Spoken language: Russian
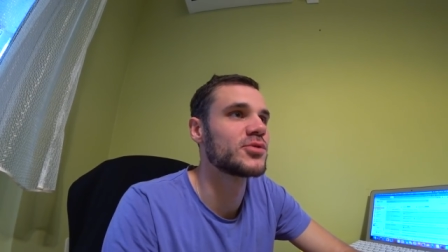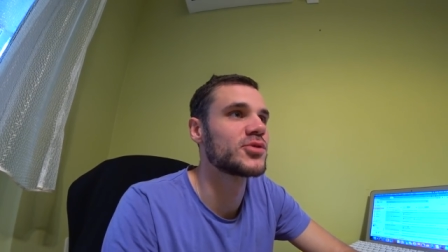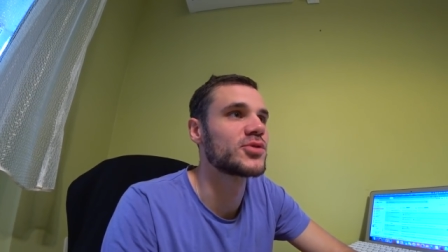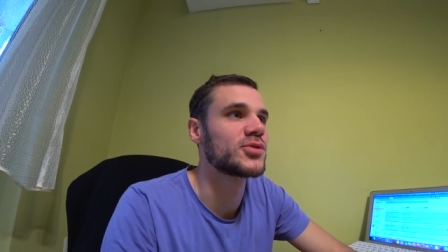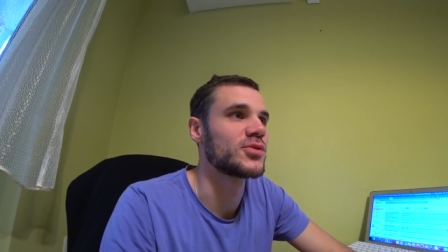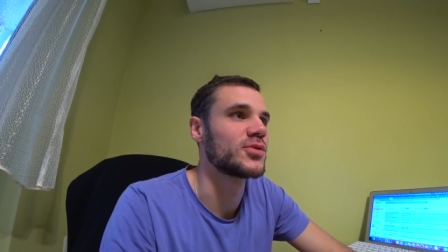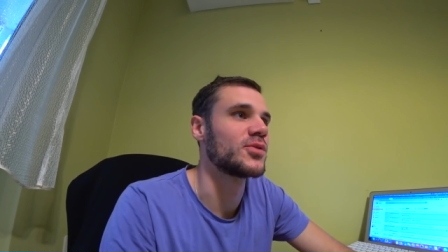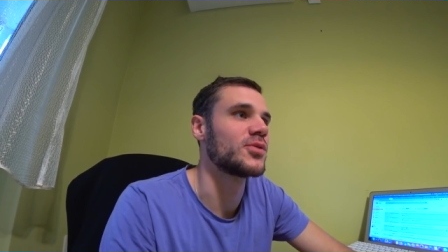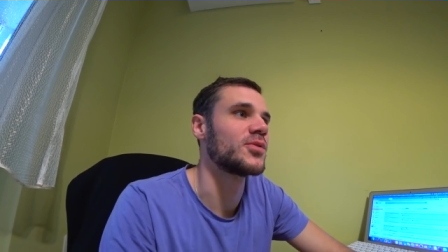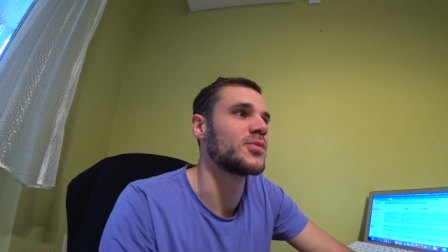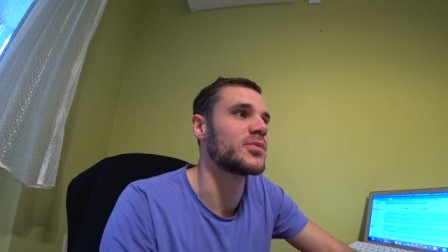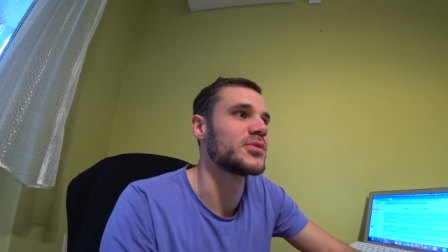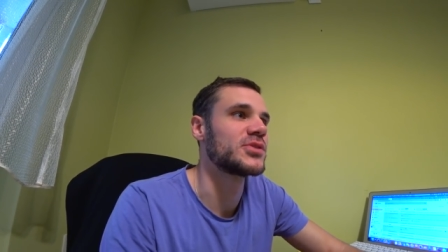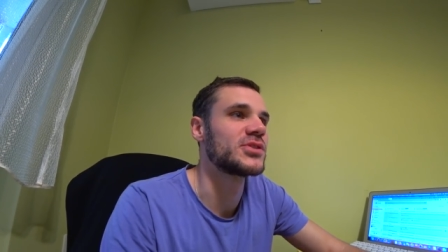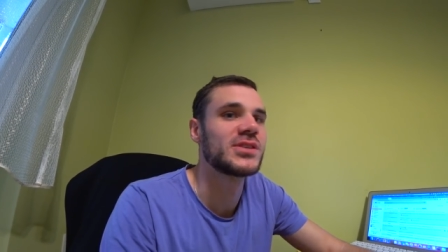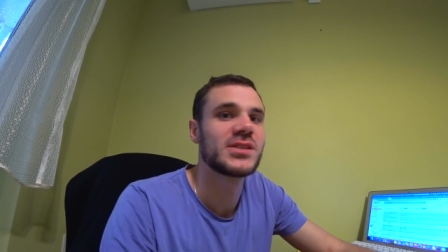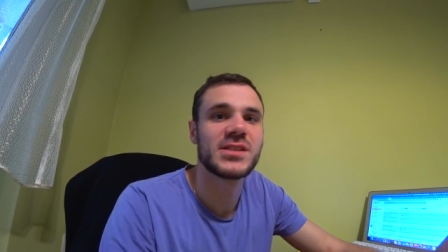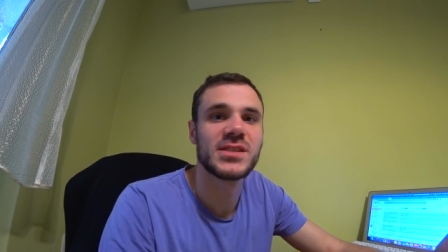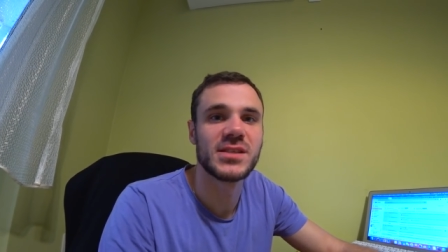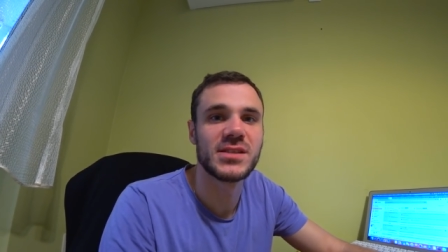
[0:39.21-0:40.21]
что
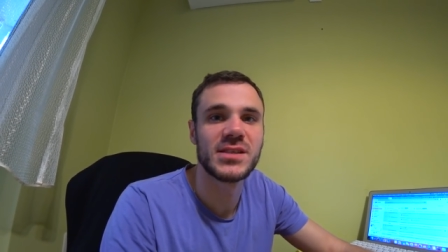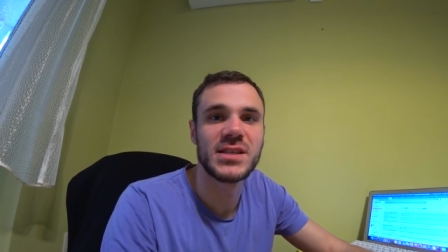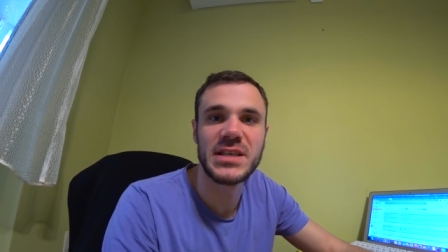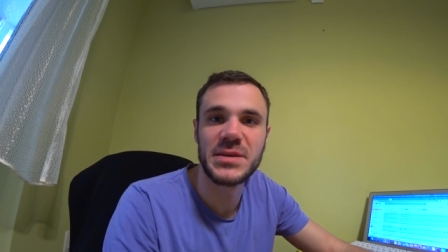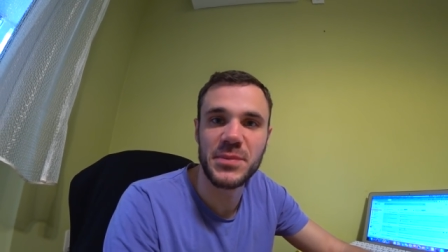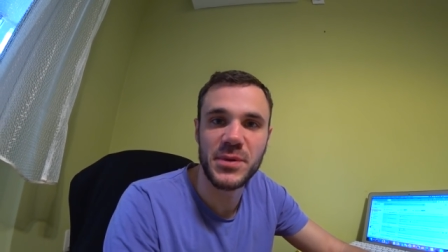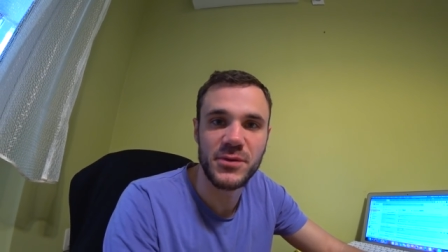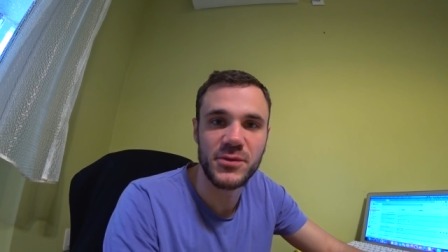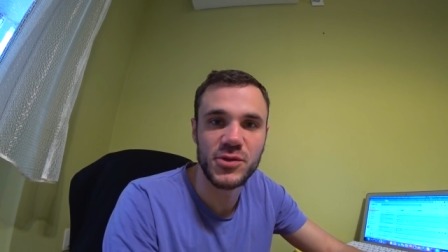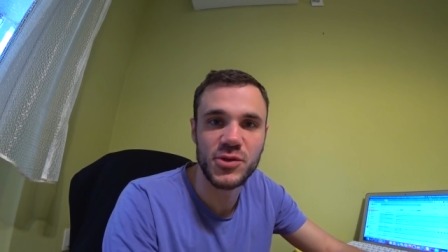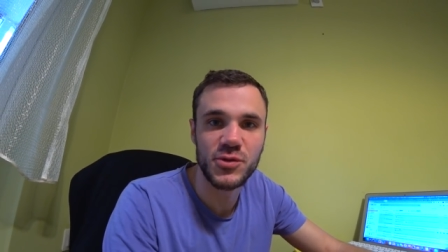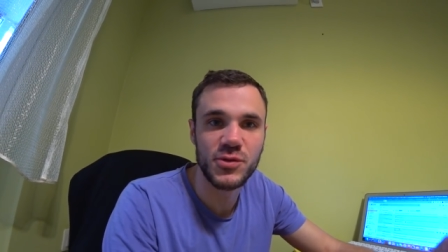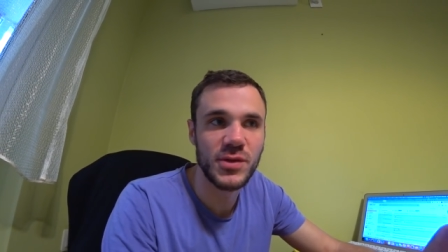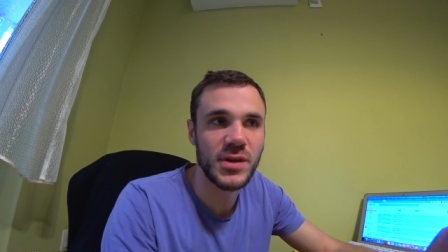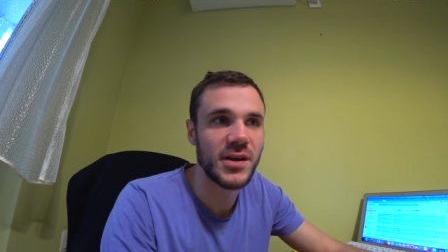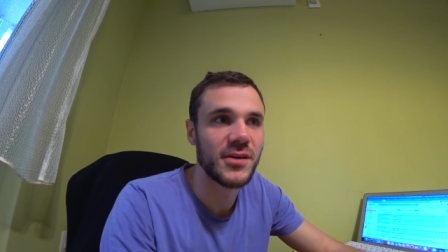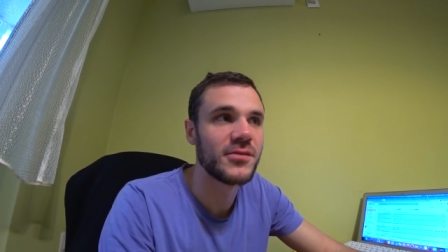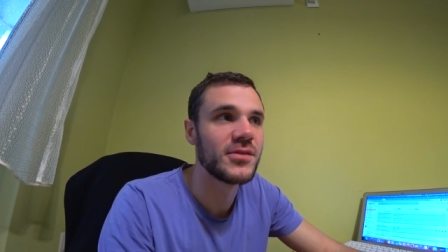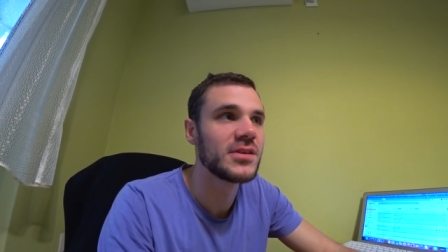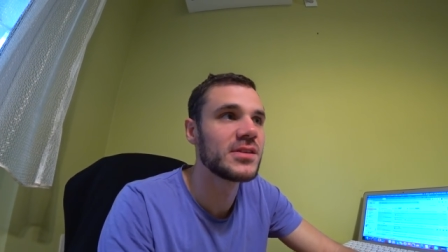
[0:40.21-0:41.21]
почти целый день я провожу
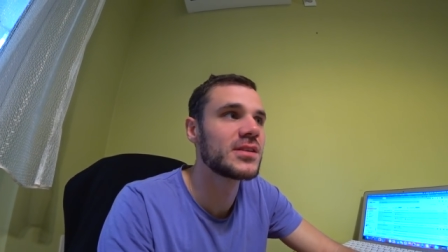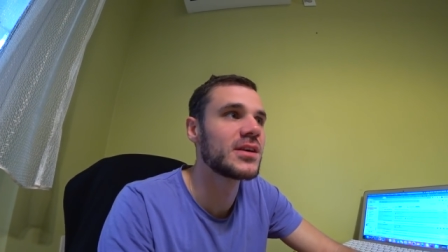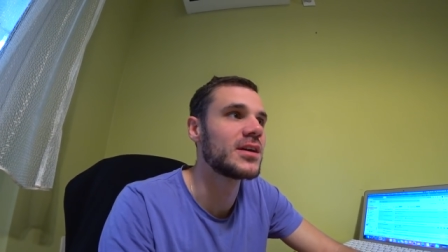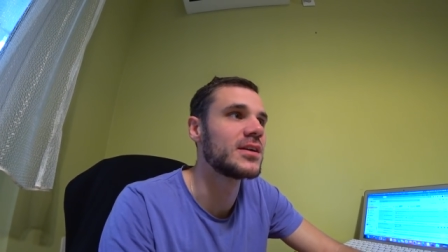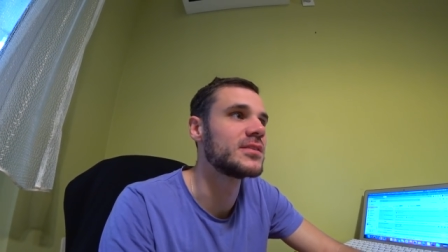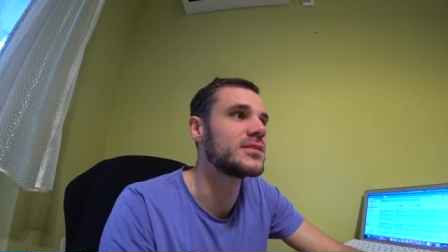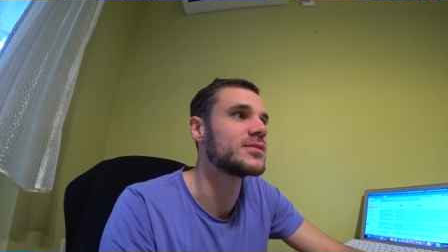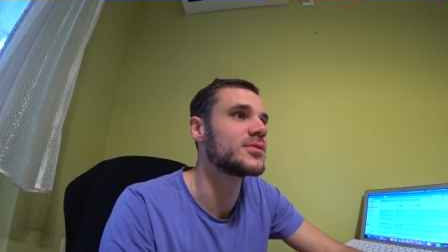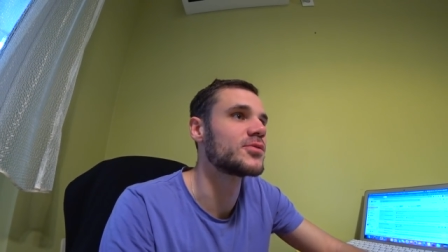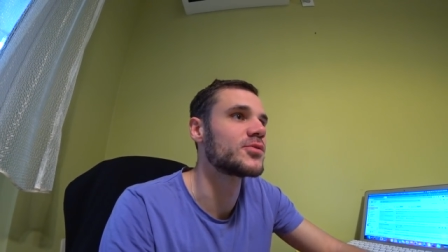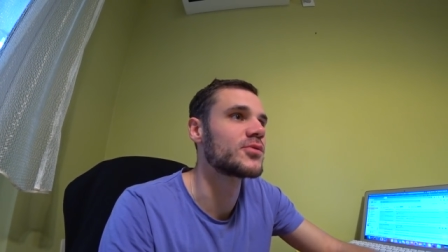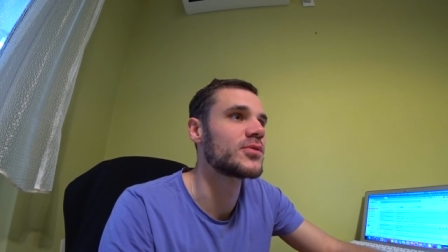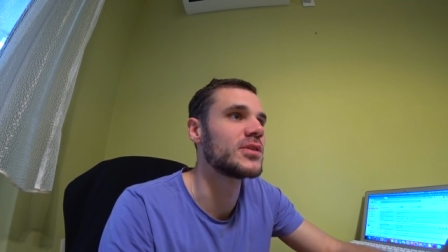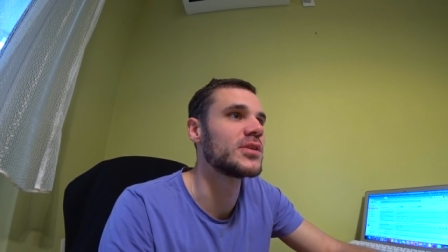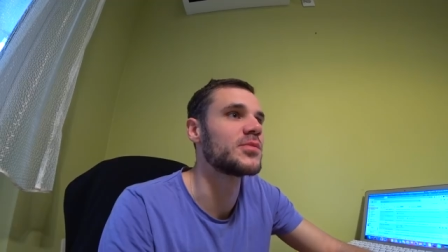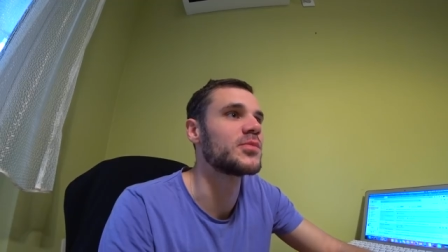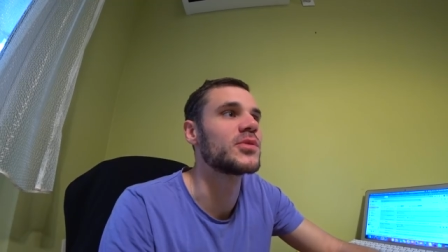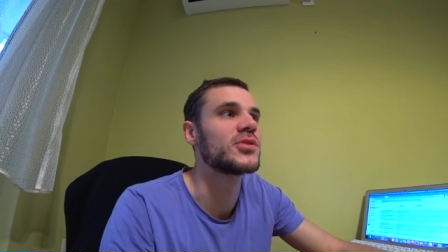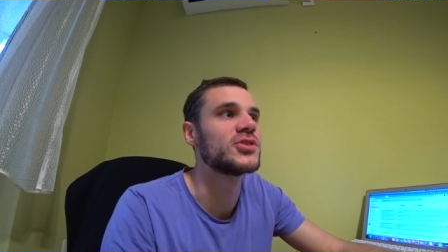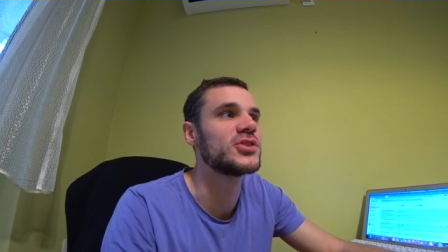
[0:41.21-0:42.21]
на Авито и на
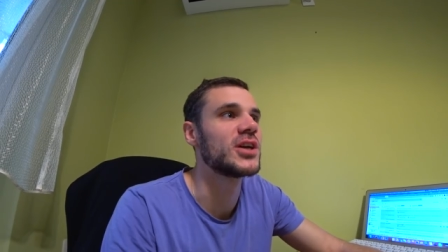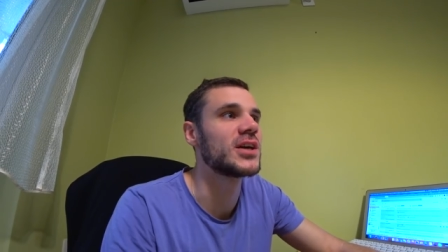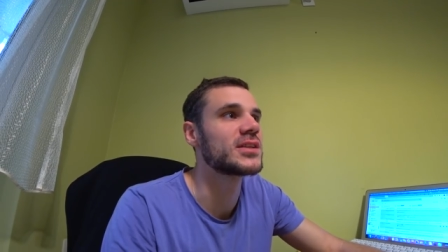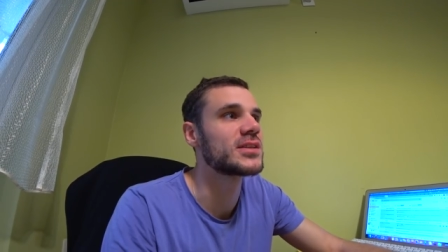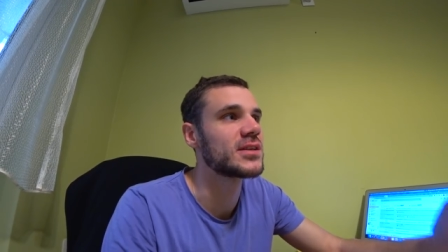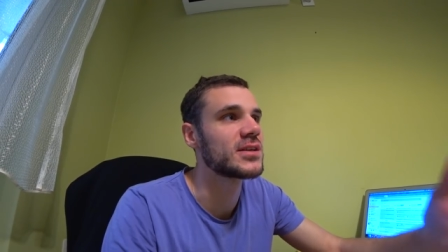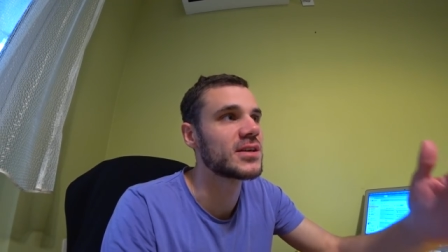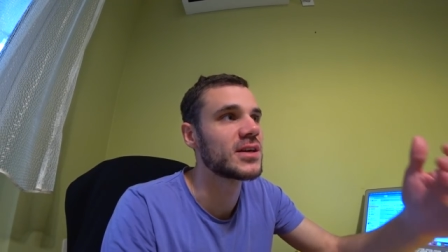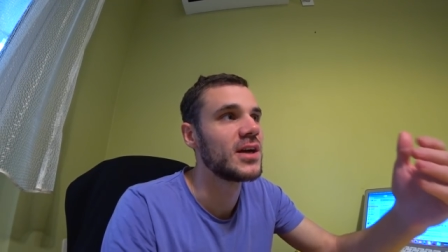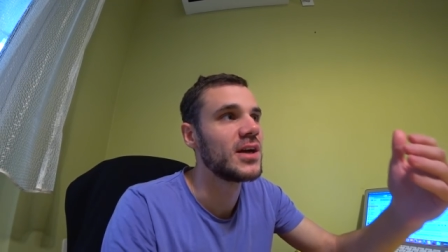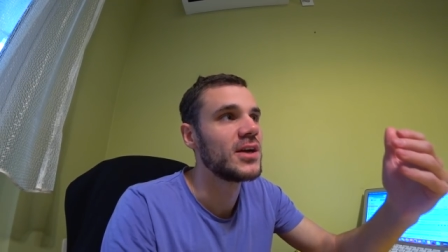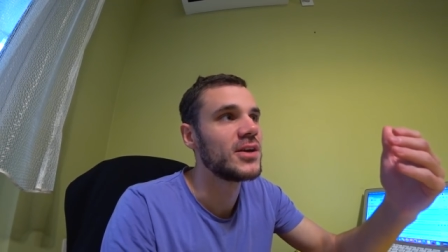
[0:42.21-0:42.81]
других площадках,